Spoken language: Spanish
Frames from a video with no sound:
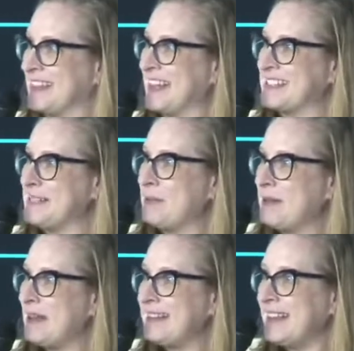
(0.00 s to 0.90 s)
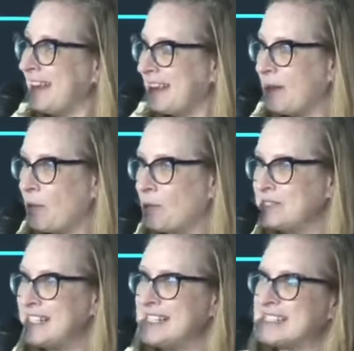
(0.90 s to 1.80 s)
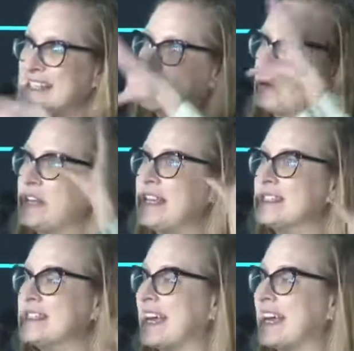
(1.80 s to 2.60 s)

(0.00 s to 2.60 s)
que simplemente utiliza teorías